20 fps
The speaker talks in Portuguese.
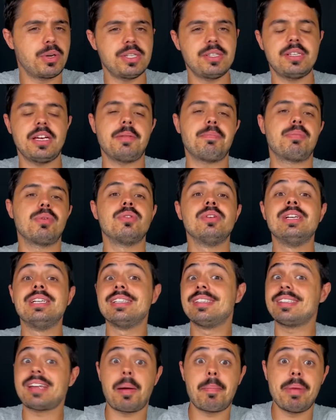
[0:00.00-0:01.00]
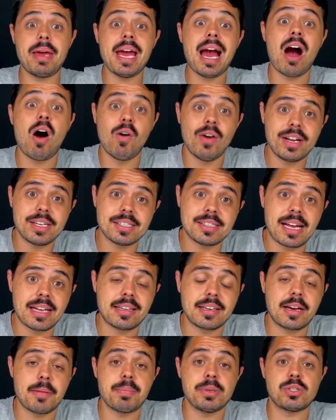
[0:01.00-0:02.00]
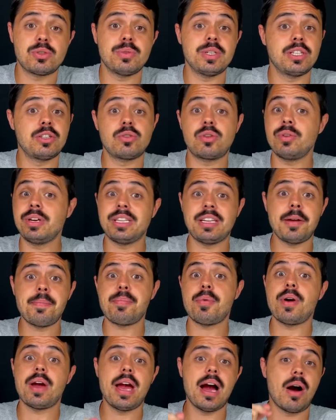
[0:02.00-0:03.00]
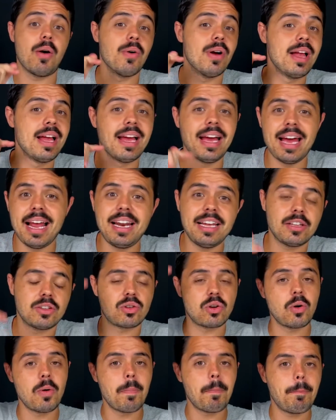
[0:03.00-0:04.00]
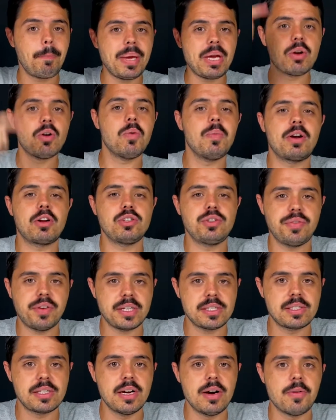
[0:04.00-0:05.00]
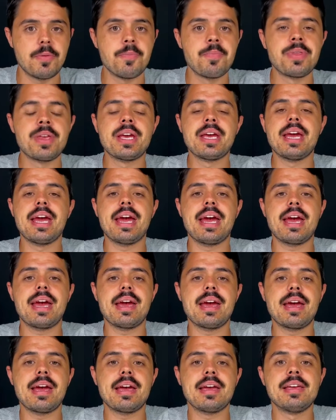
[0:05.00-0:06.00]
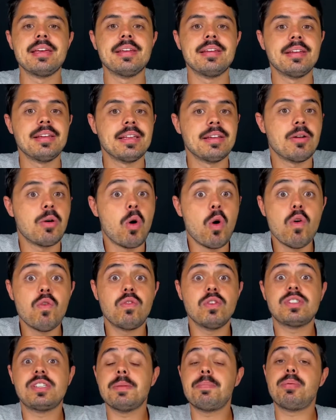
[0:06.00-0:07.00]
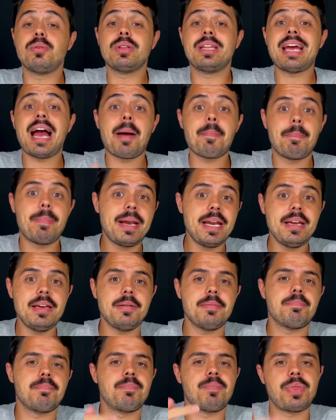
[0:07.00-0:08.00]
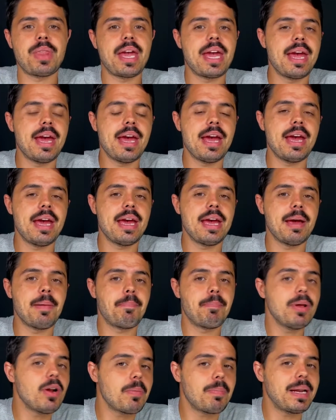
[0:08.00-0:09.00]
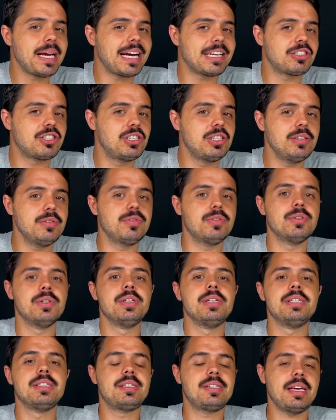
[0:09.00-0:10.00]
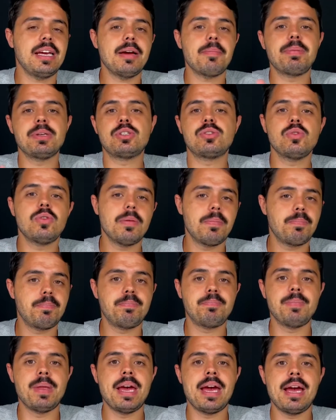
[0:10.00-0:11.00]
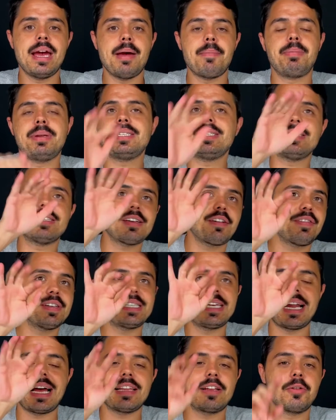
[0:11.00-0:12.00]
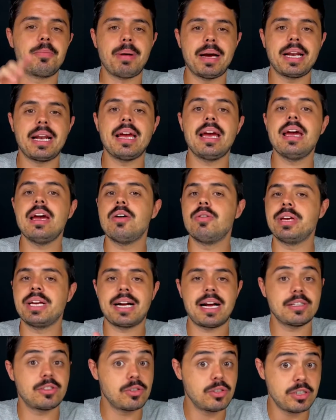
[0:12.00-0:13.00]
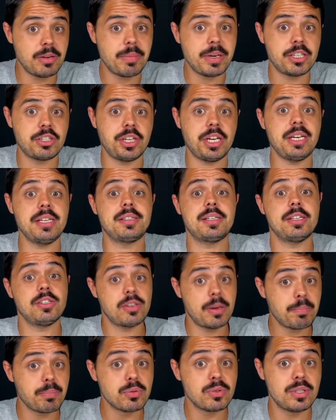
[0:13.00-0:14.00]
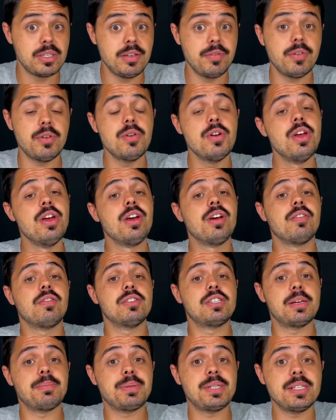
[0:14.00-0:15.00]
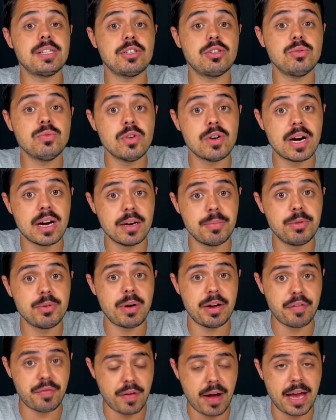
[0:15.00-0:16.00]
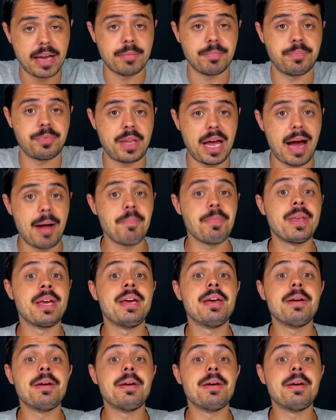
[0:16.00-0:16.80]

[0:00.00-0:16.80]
por exemplo, saber a hora exata que a pessoa entrou em tempo real. Ela entrou, pingou uma notificação. É... ou você poder abrir é, pelo aplicativo sem a pessoa é, precisar fazer nada no painel, em casos de emergência, isso é possível, você precisa de um hub Wi-Fi, tá?